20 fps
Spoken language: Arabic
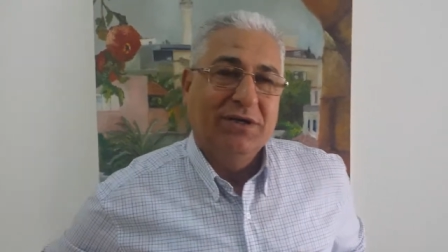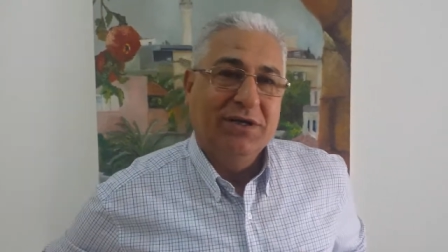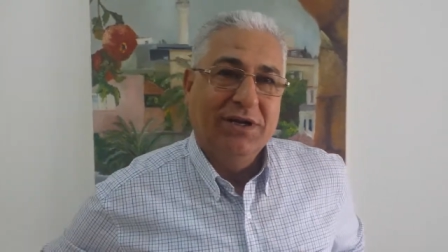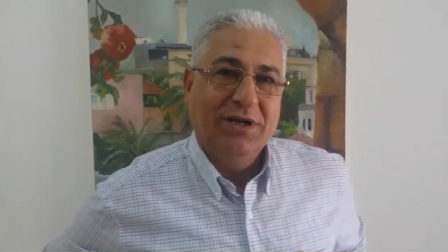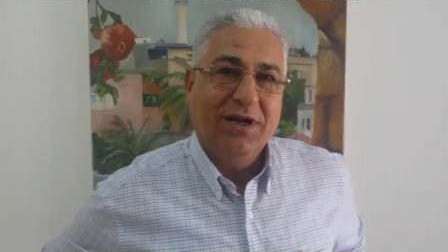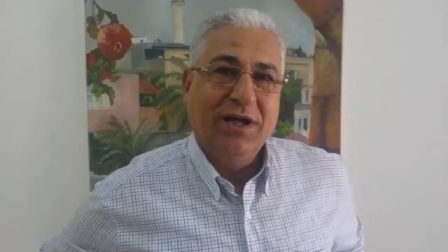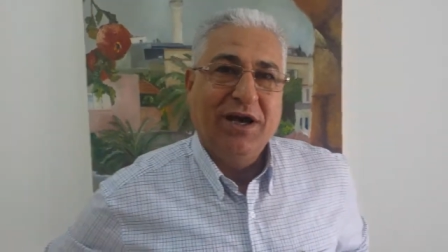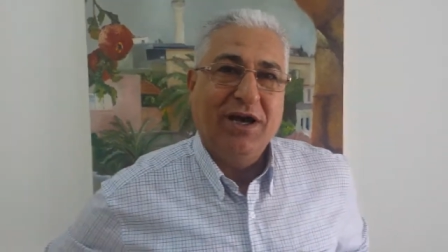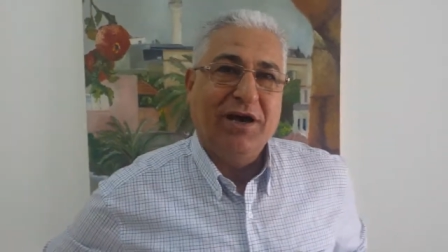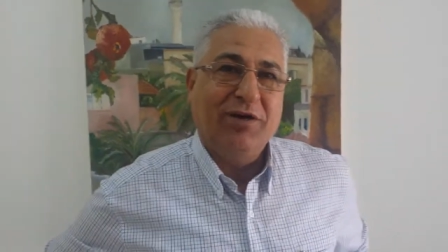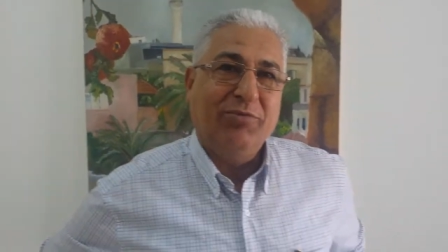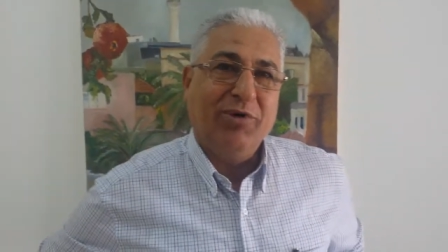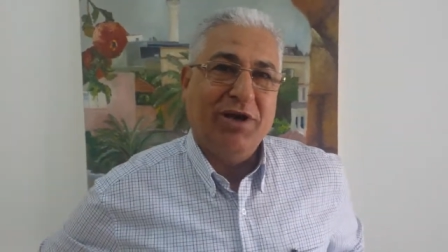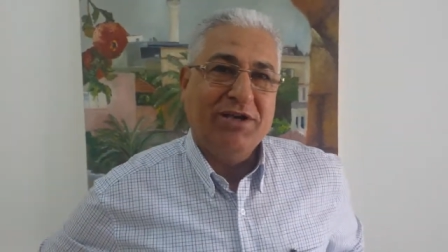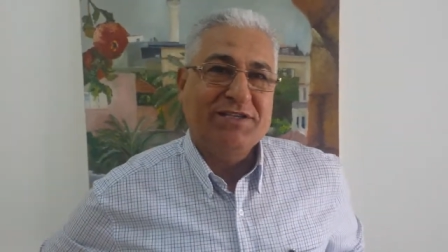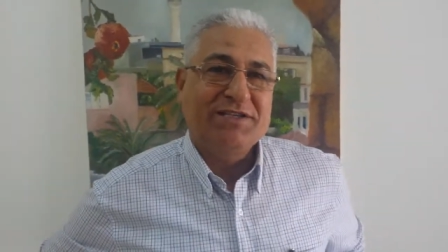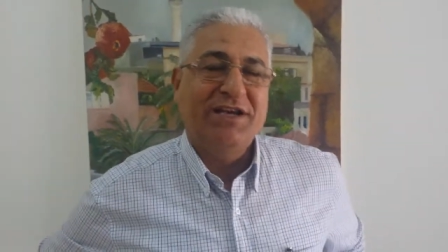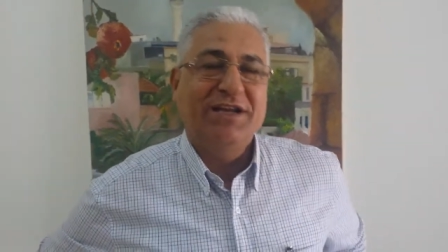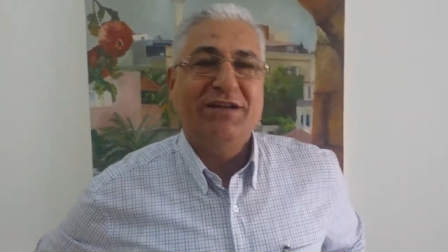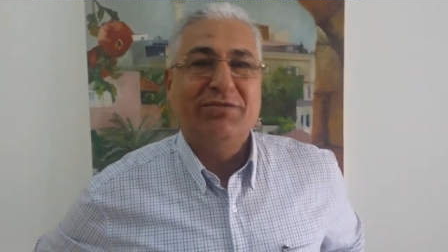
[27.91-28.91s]
الاخ ابو
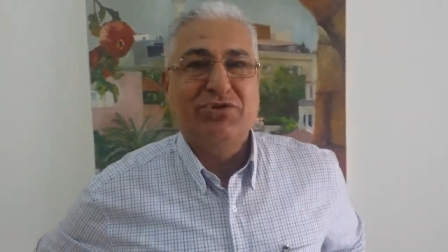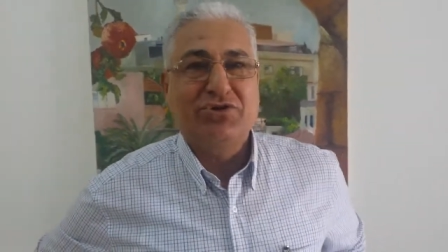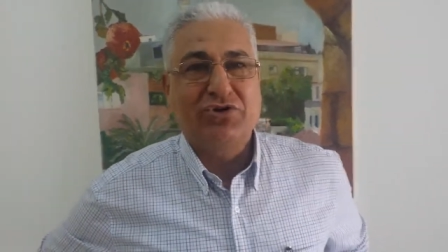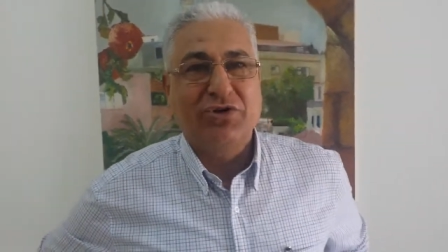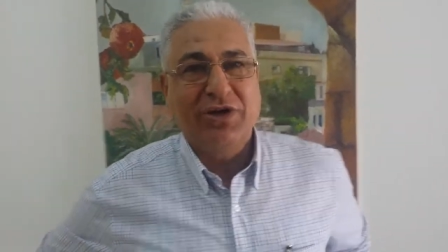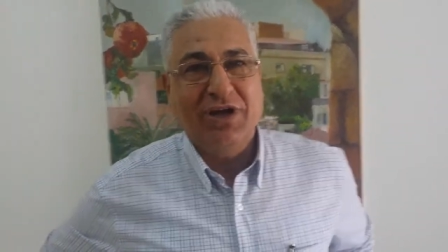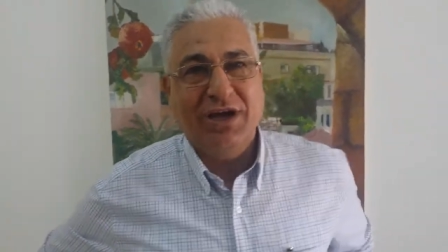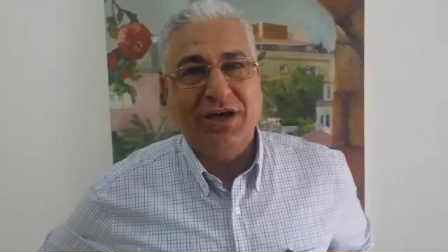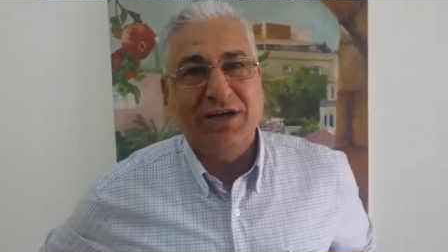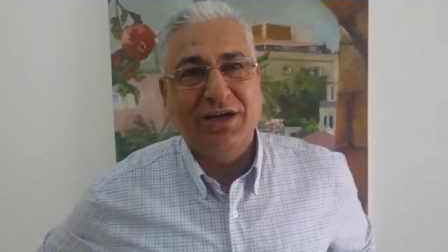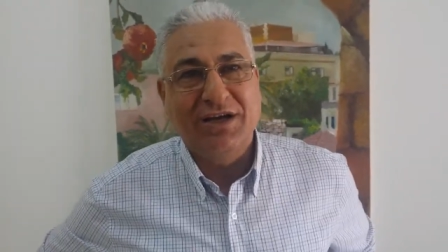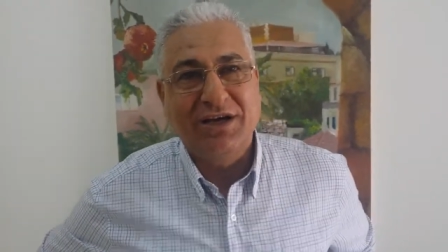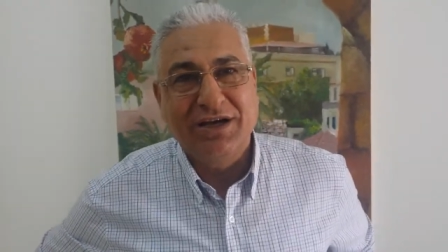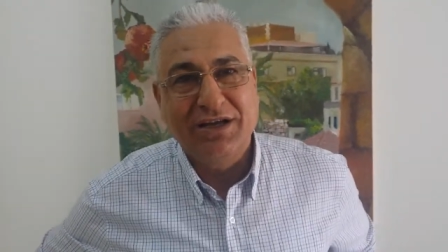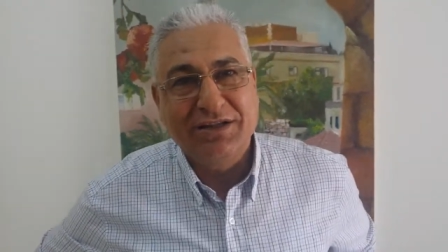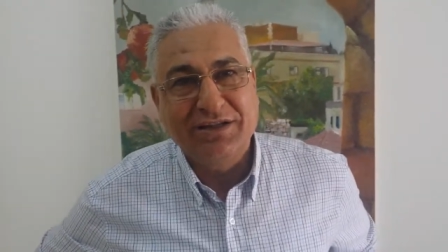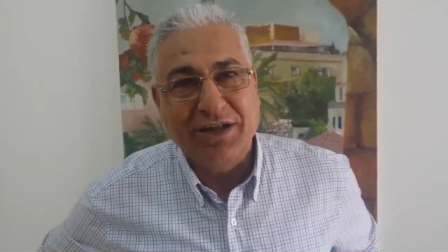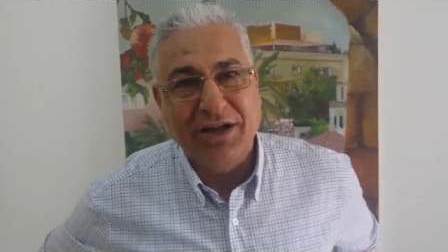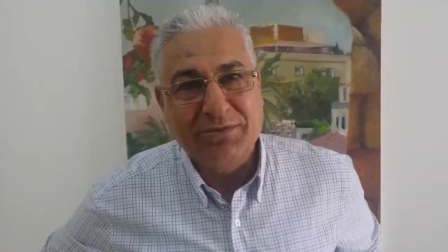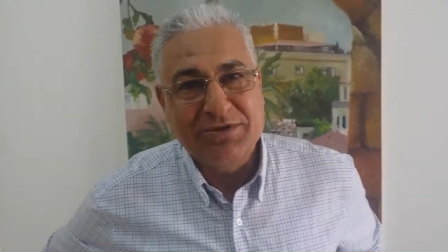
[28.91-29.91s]
حسن نشكر الاخ
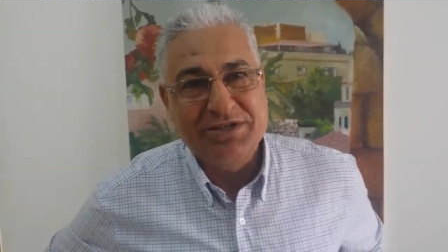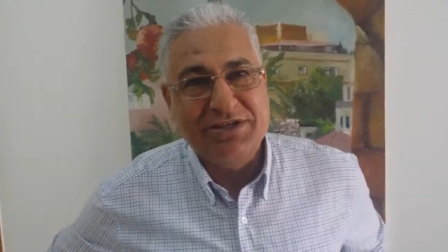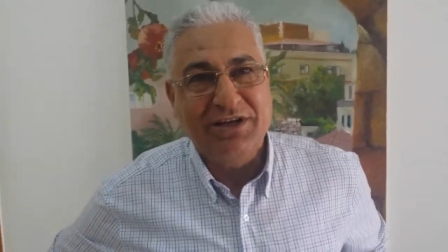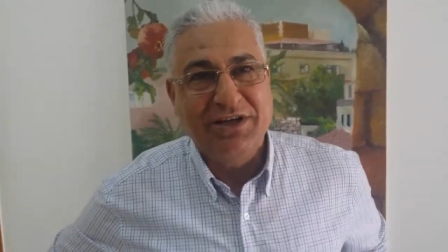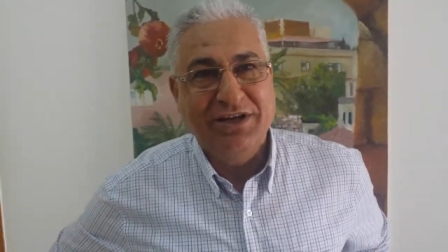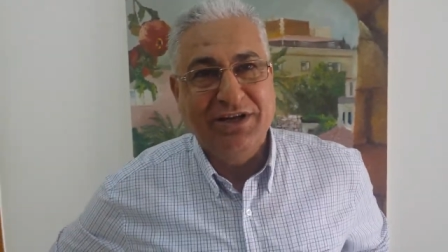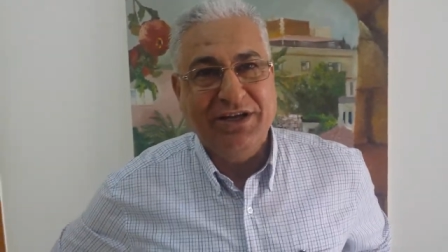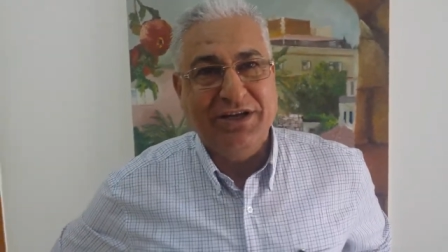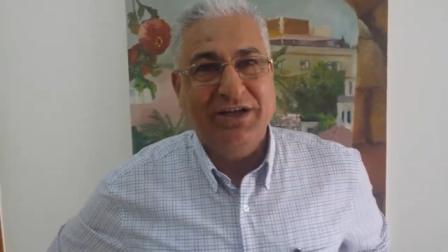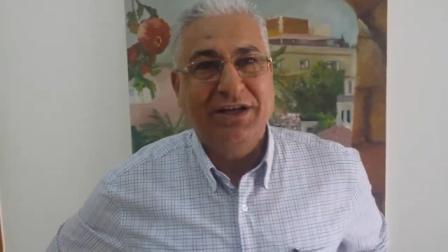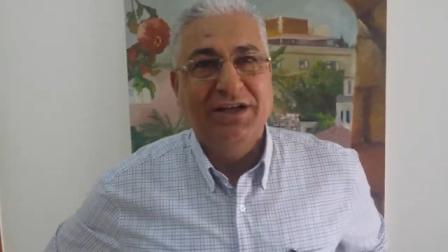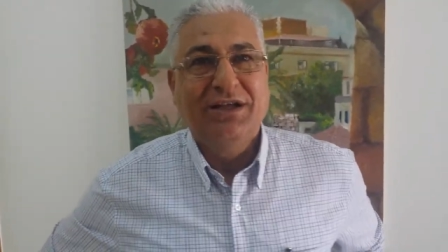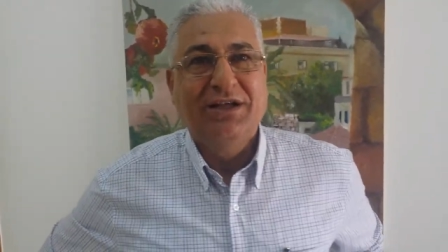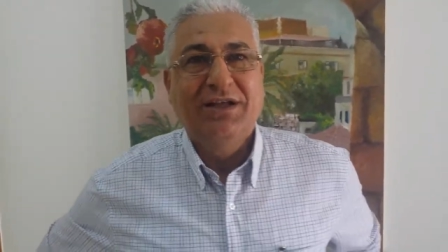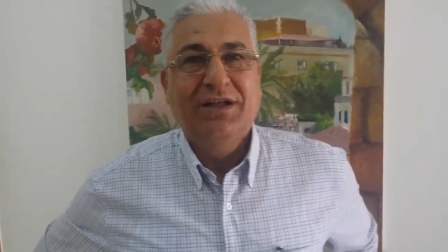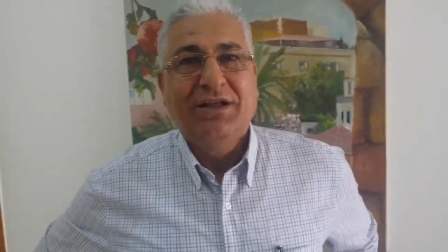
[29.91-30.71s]
طلب الصانع